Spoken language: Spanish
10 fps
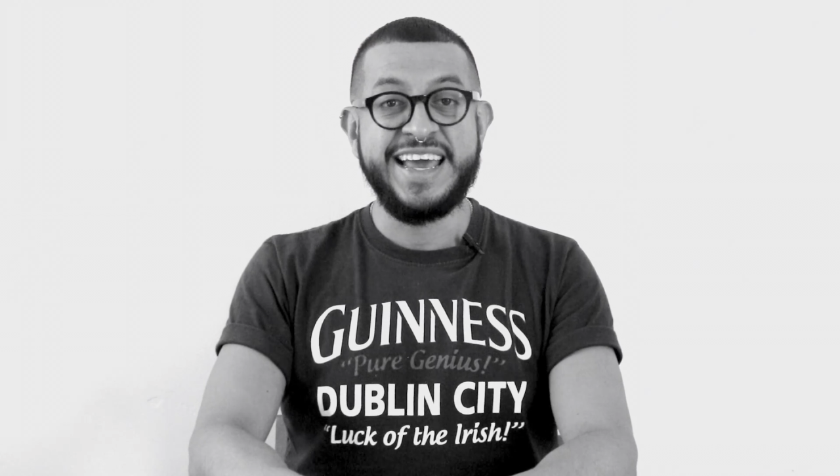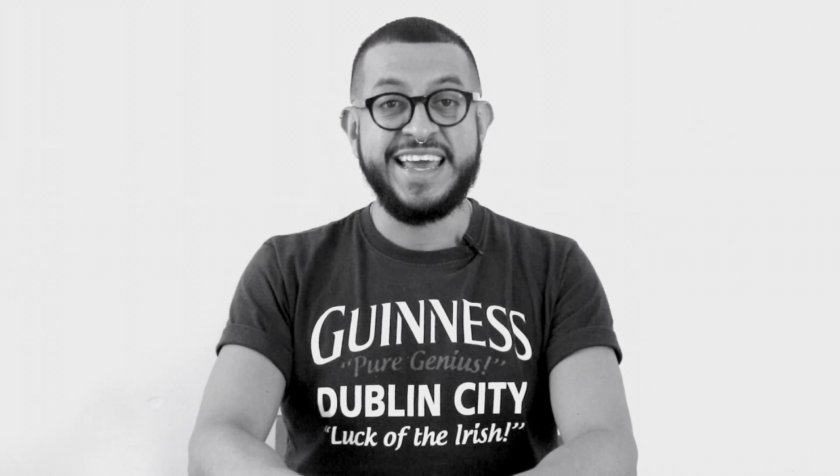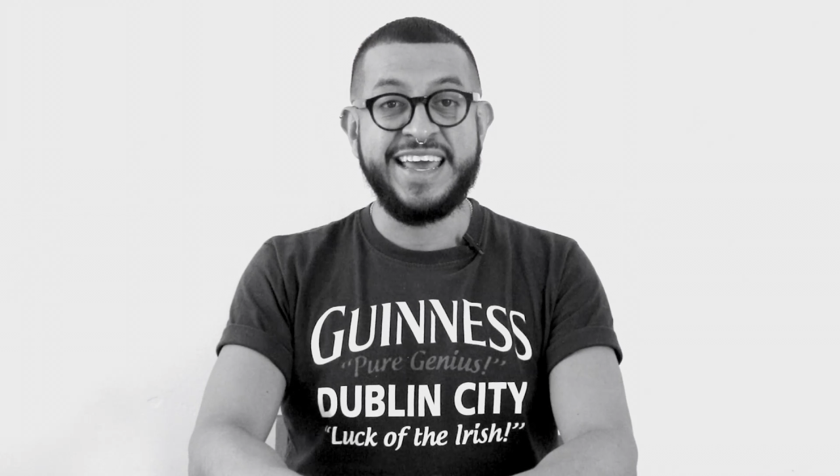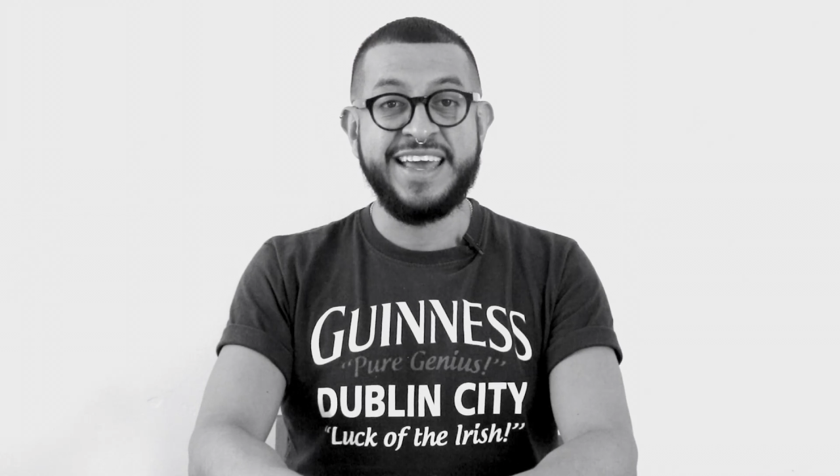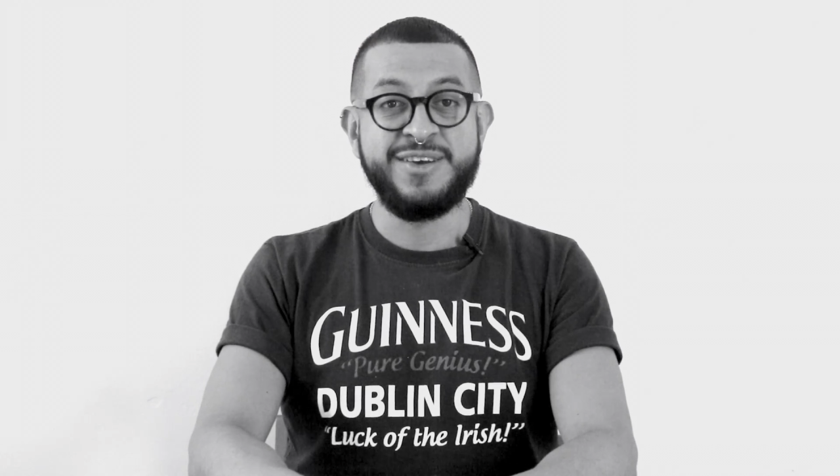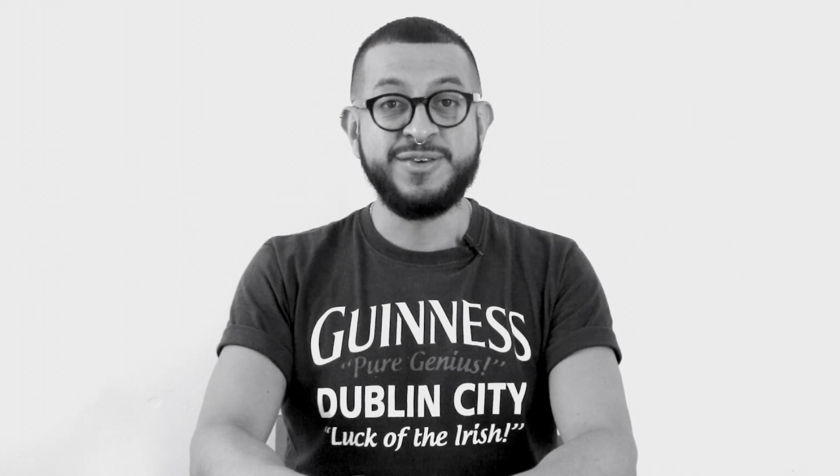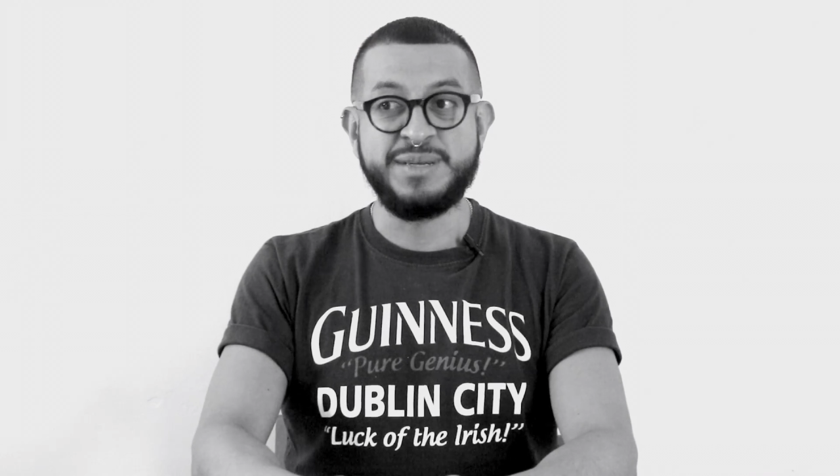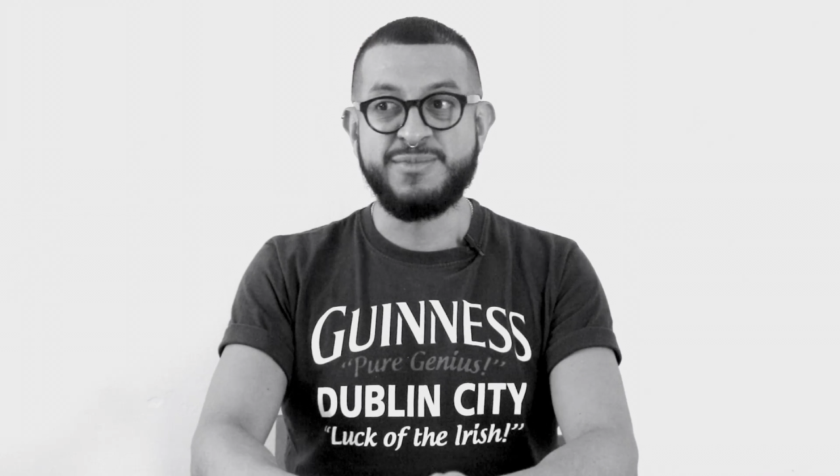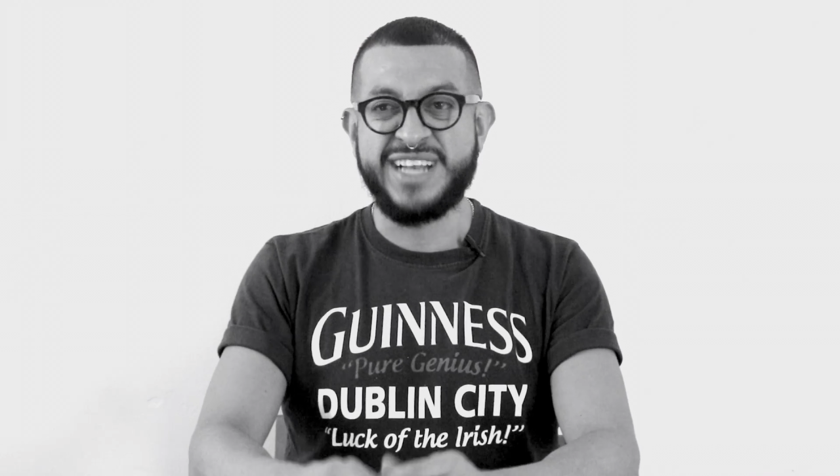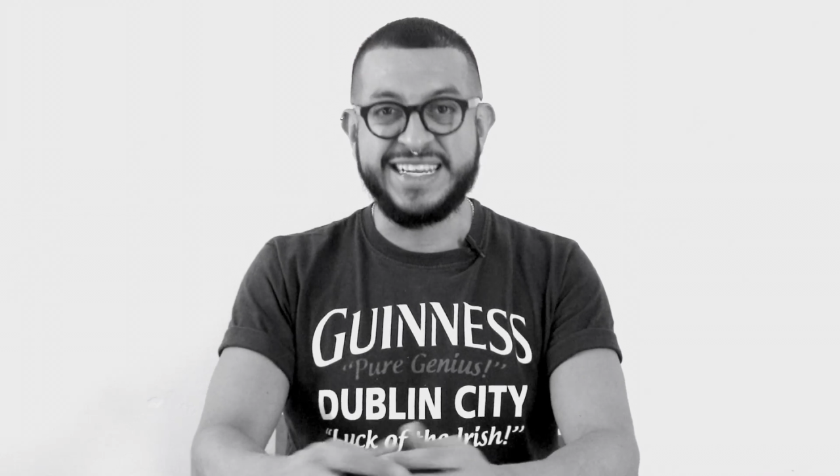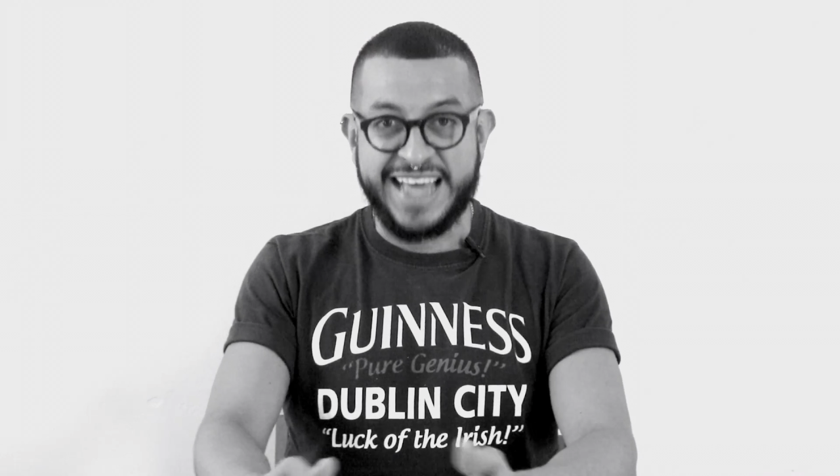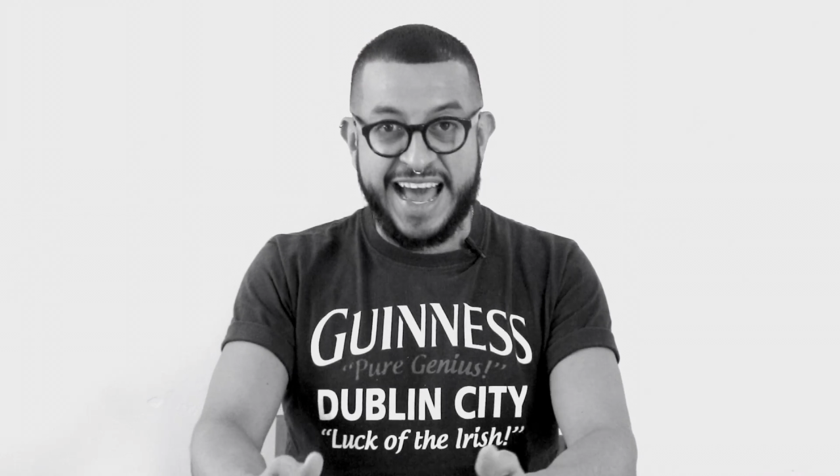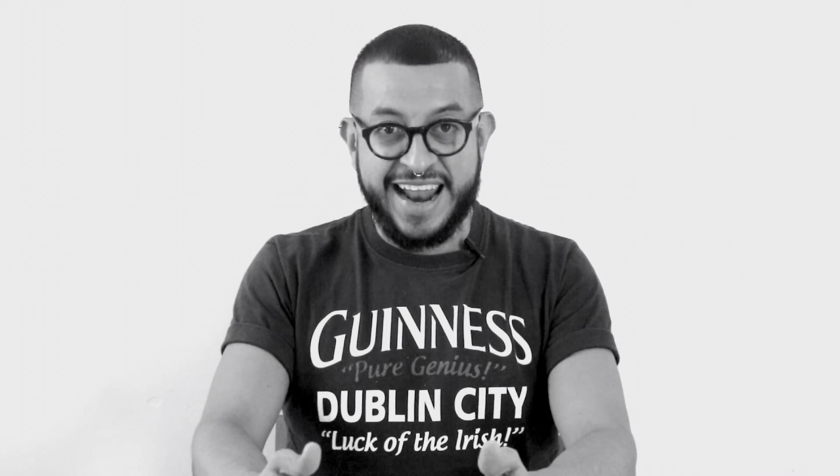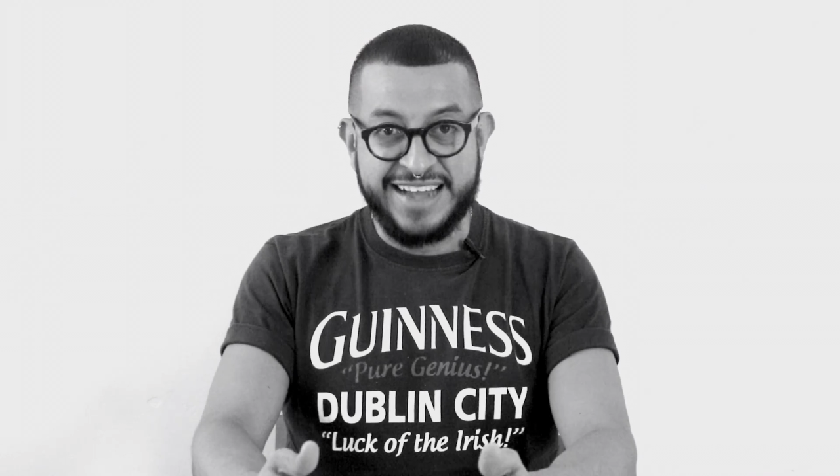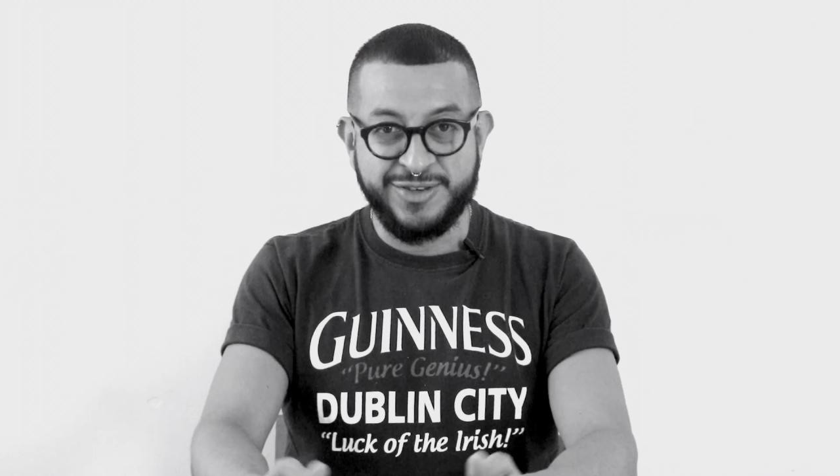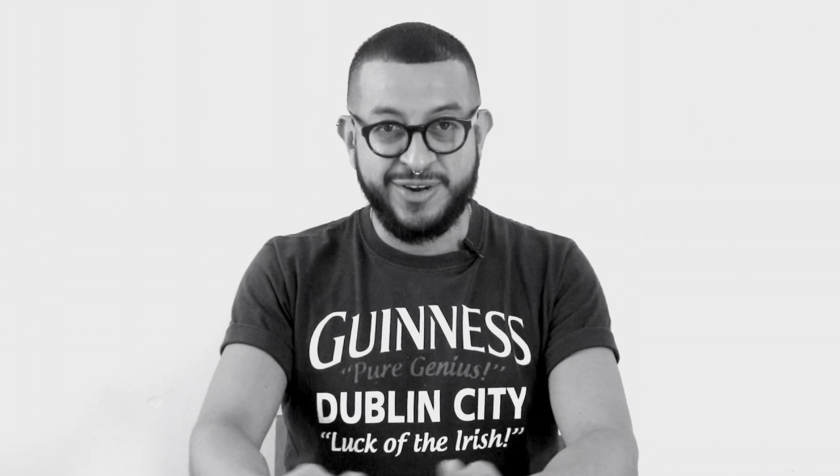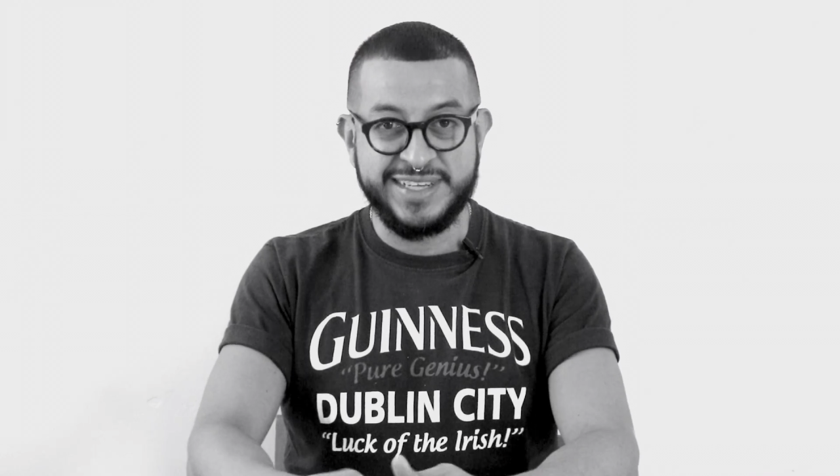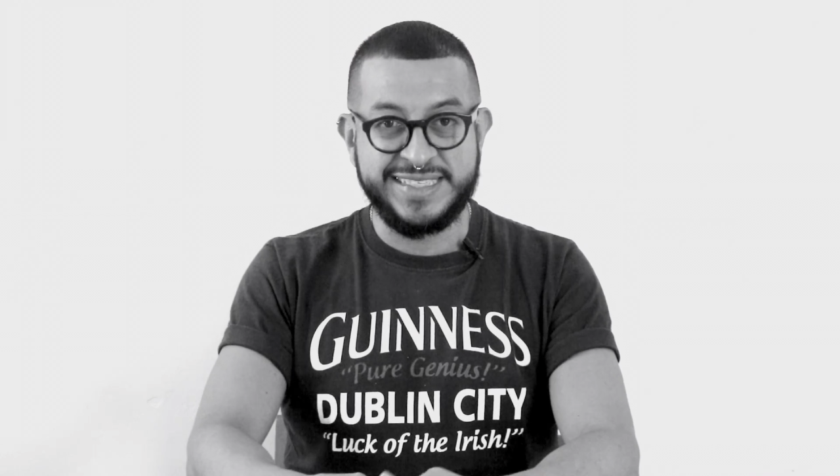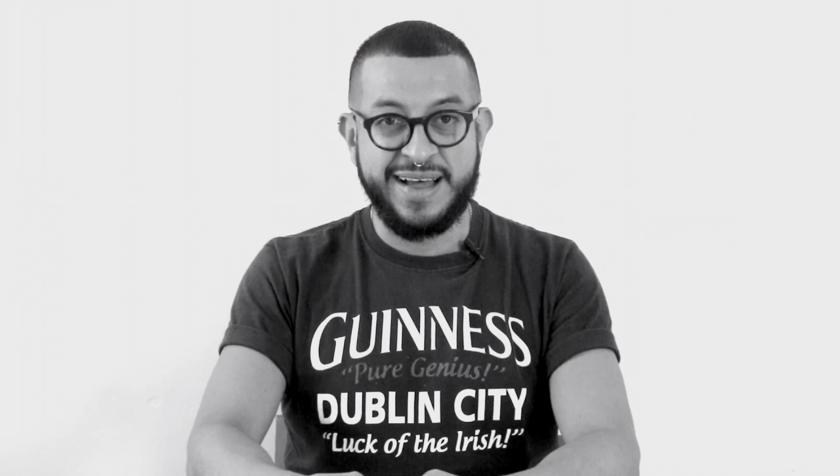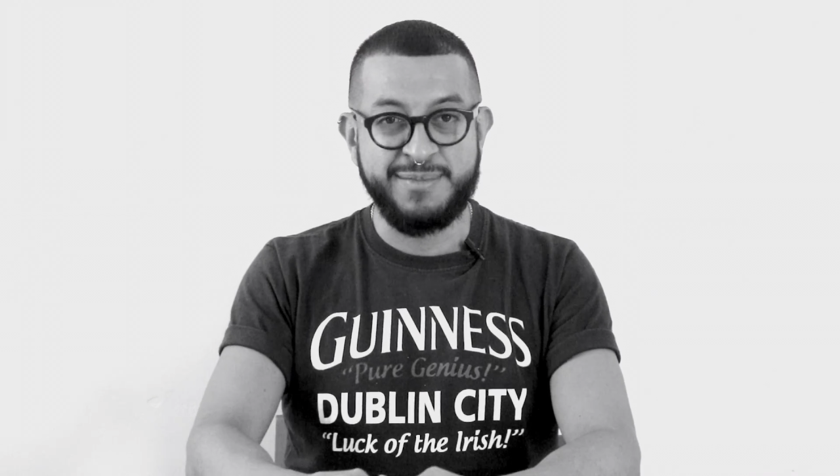eh, nos dimos las caras, yo creo
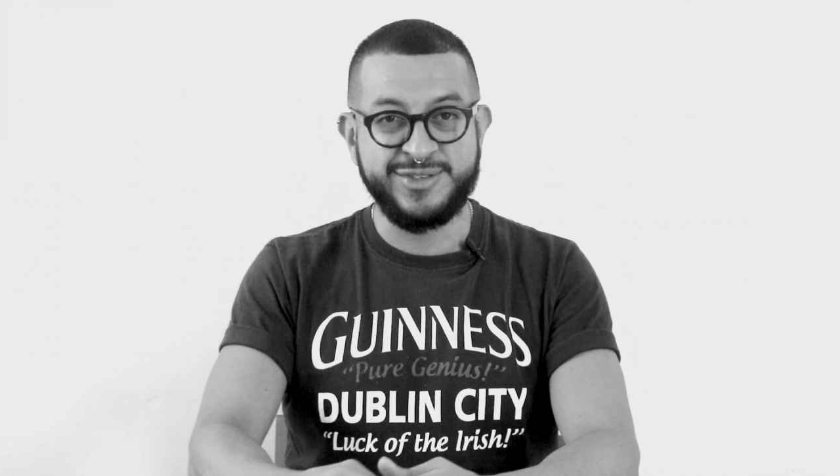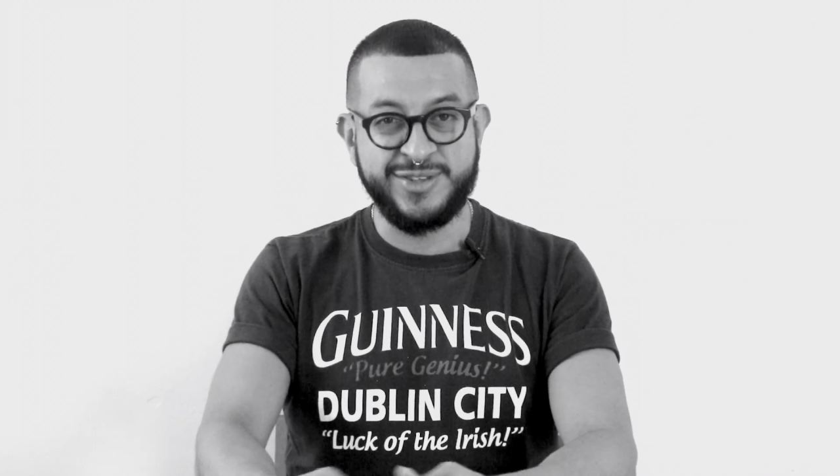que estábamos